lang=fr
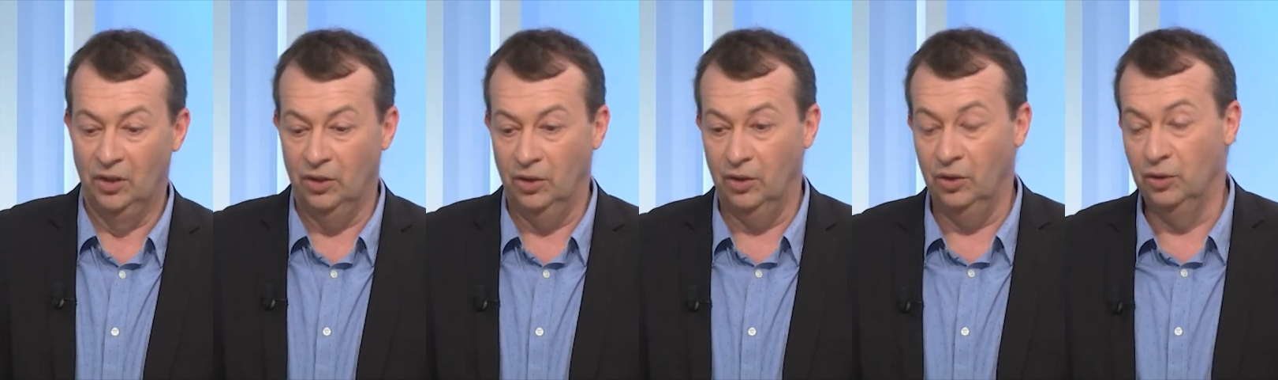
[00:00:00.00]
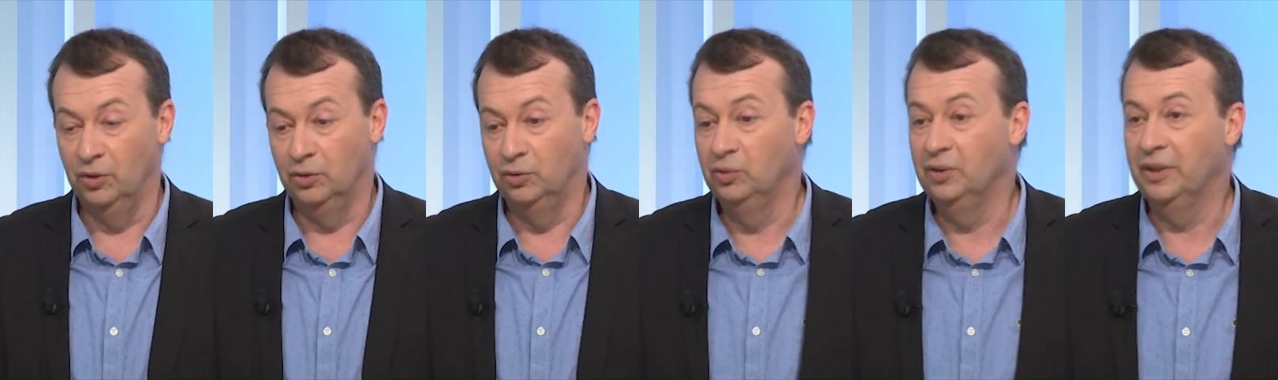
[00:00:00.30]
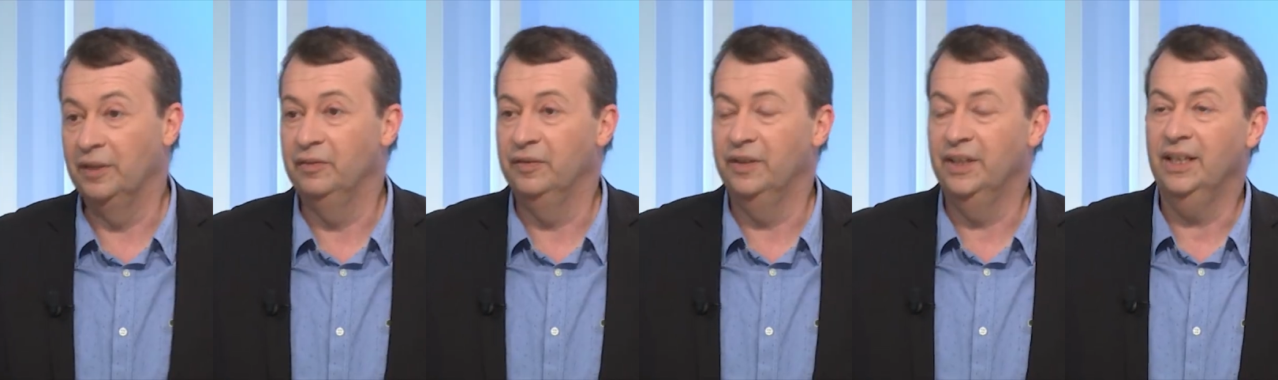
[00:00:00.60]
Euh, tout
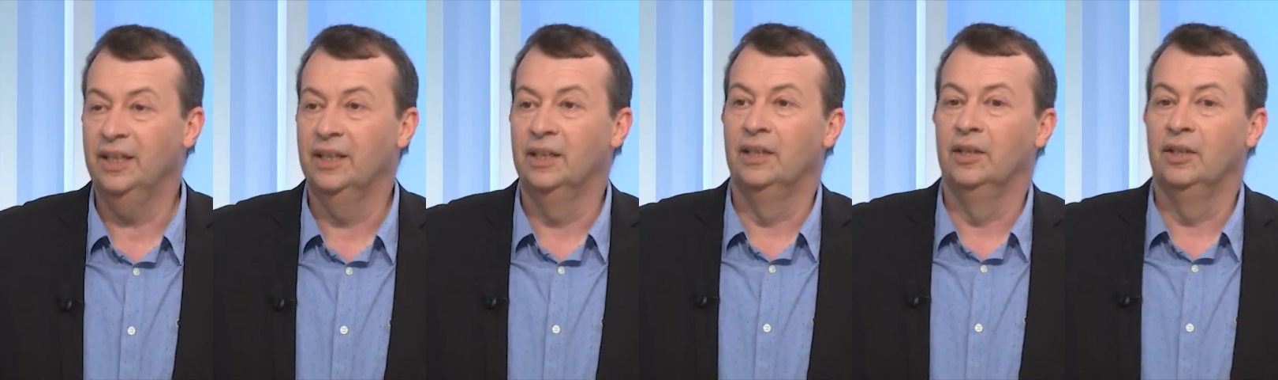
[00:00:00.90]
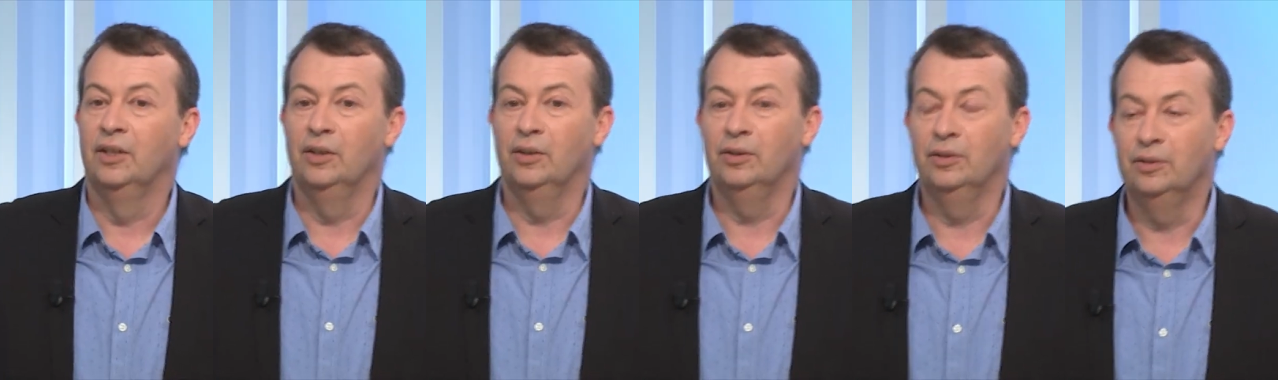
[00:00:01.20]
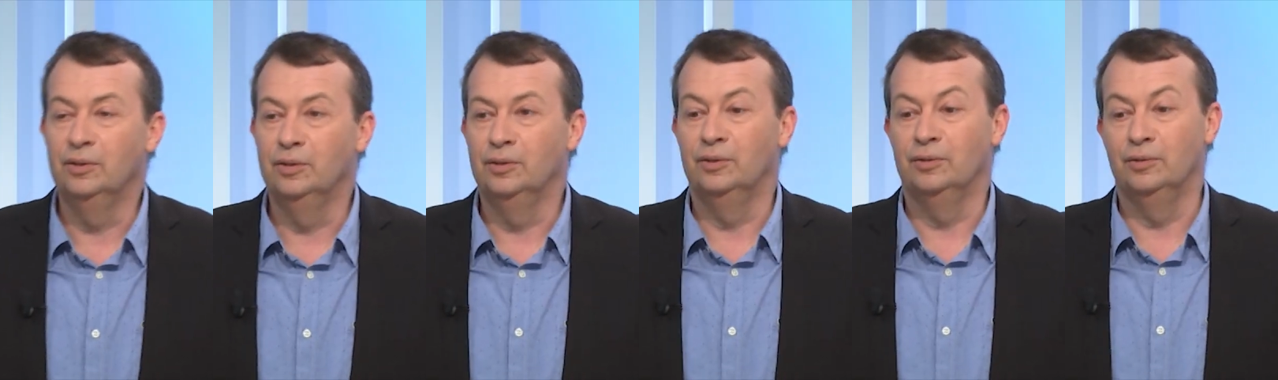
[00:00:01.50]
à fait.
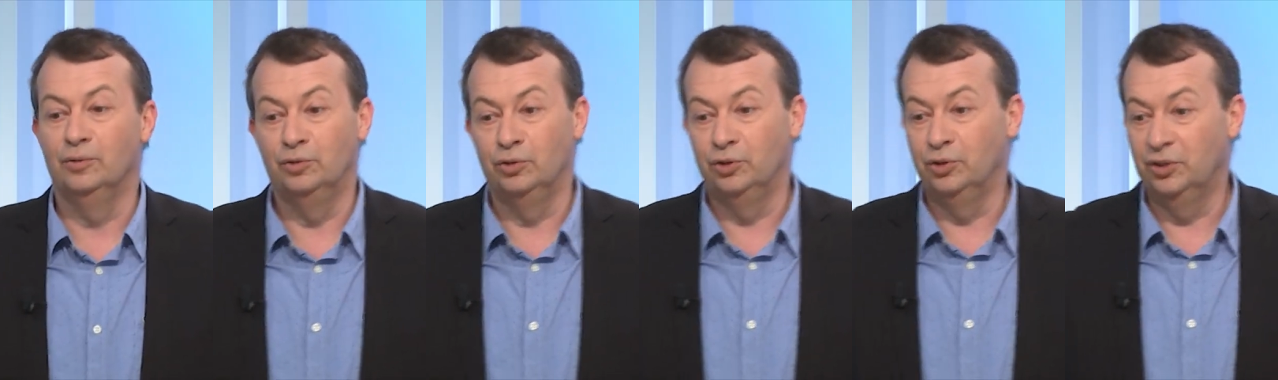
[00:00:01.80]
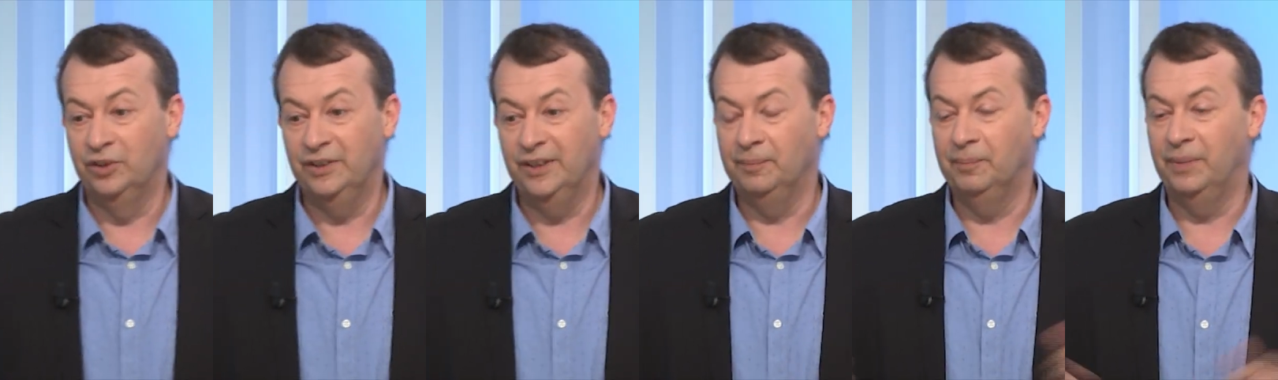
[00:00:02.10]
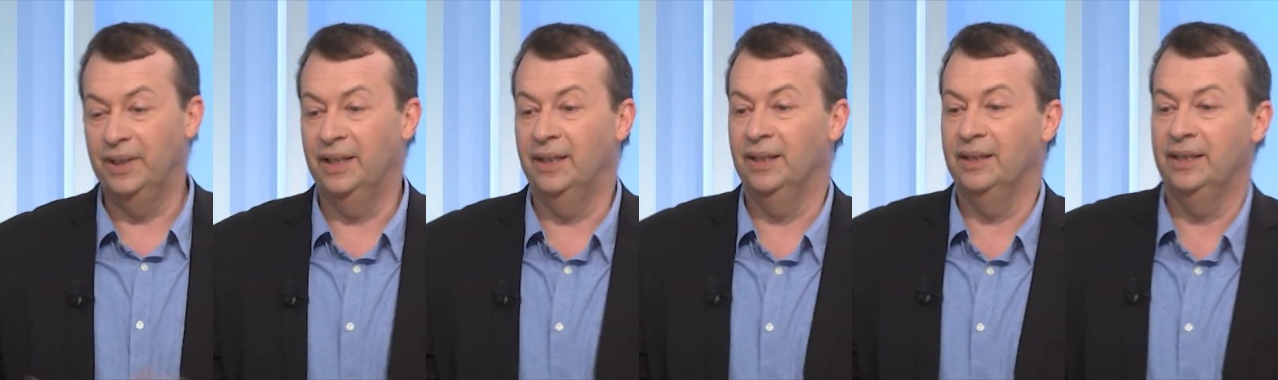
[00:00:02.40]
Euh, je ne sais
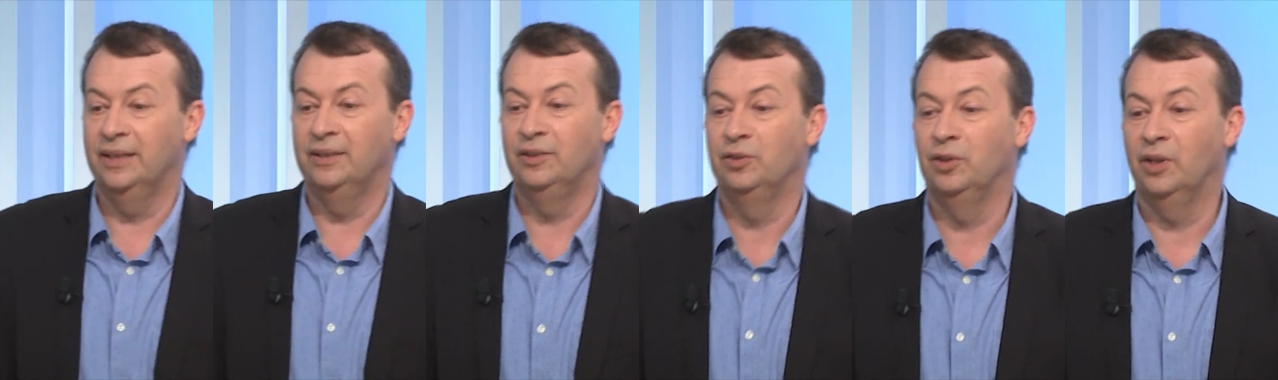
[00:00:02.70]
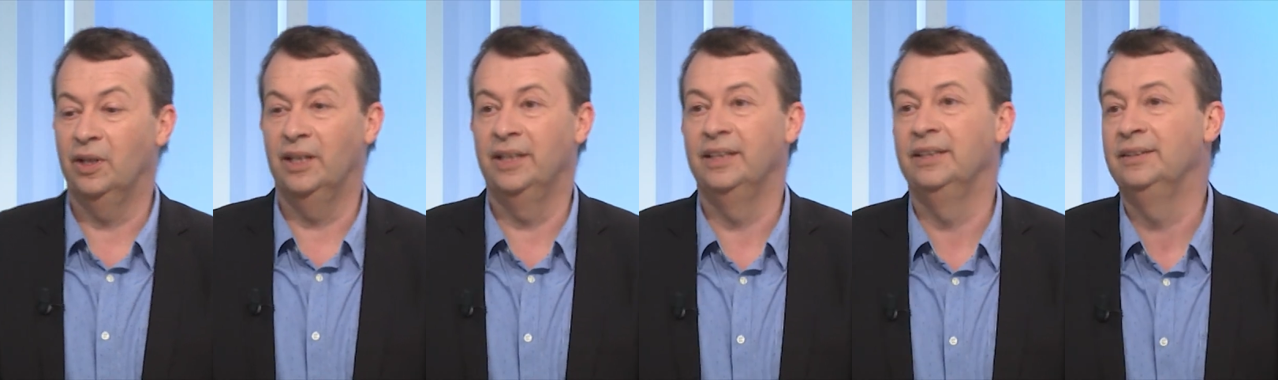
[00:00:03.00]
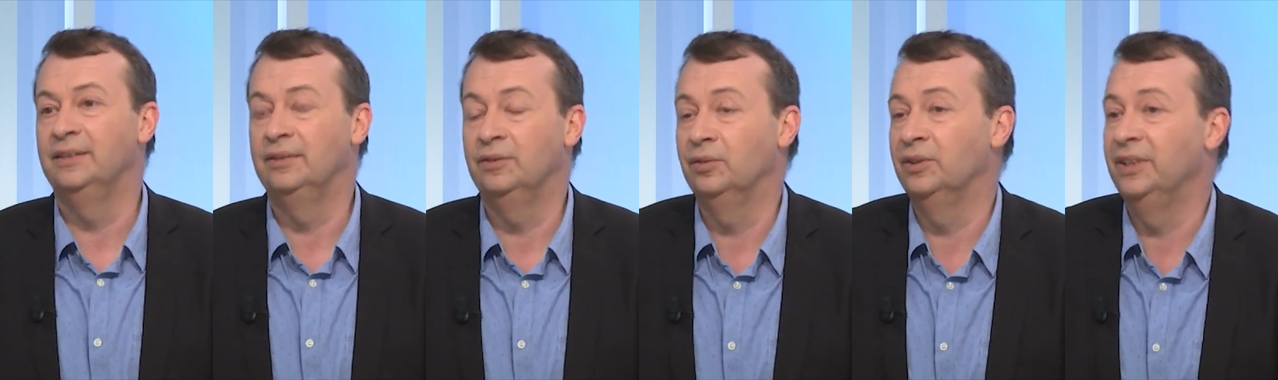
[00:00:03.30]
pas quelle sera
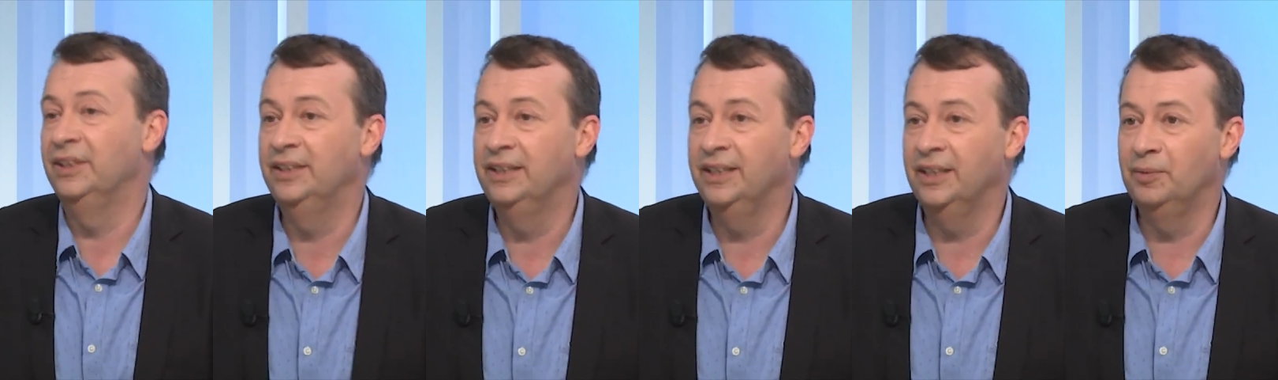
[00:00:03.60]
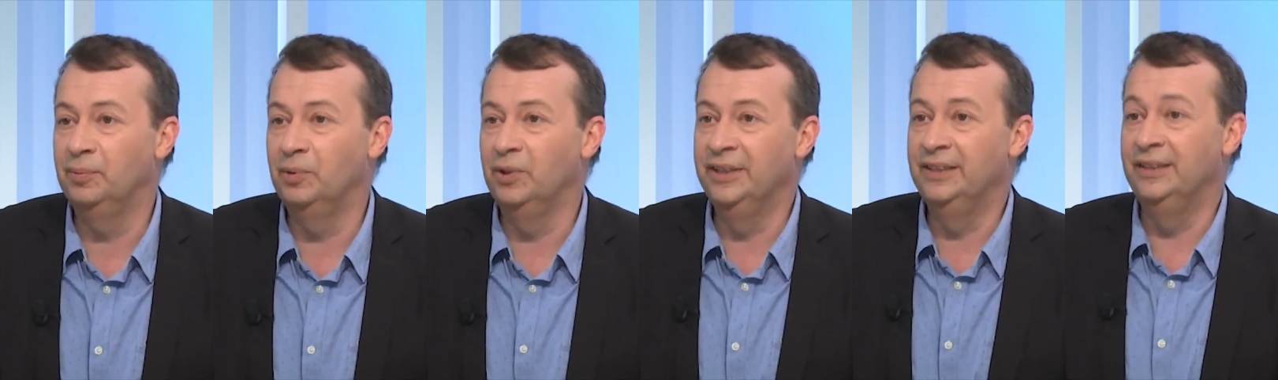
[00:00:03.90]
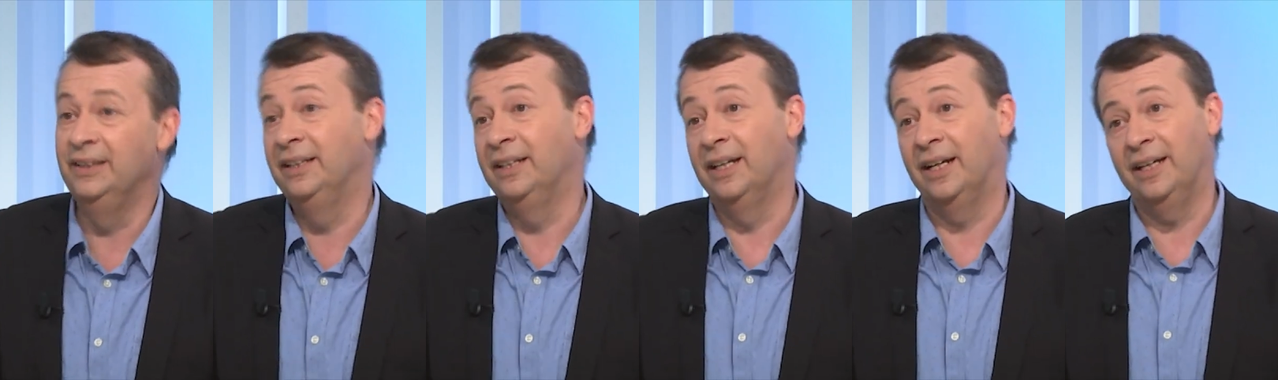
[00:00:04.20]
son étiquette
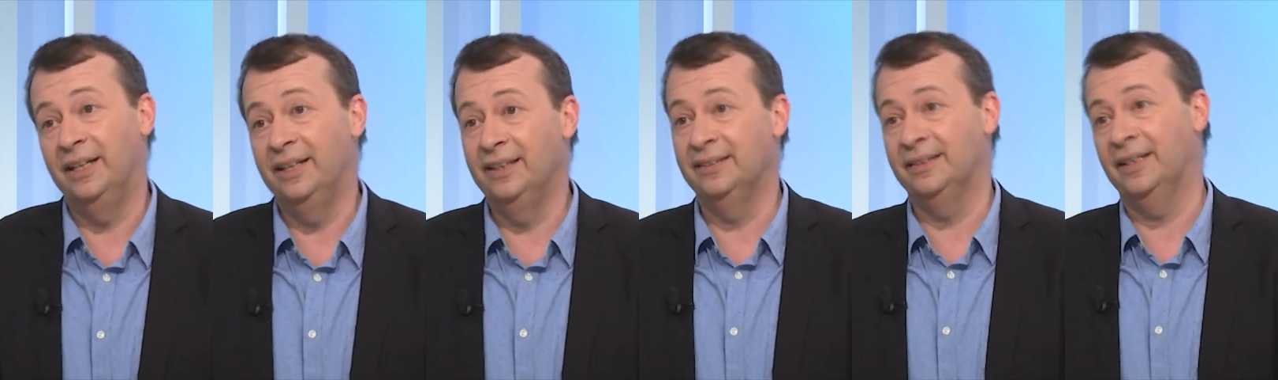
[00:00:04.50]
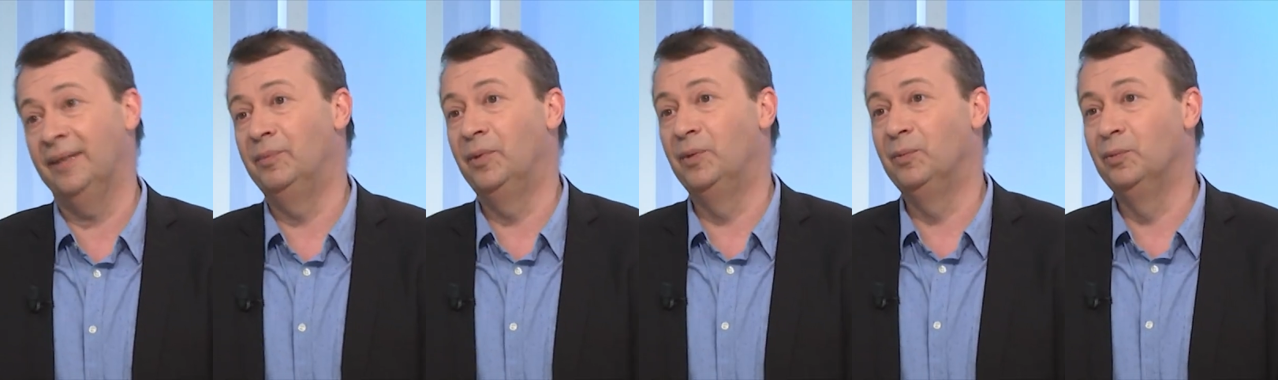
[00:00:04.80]
politique, car elle est extrêmement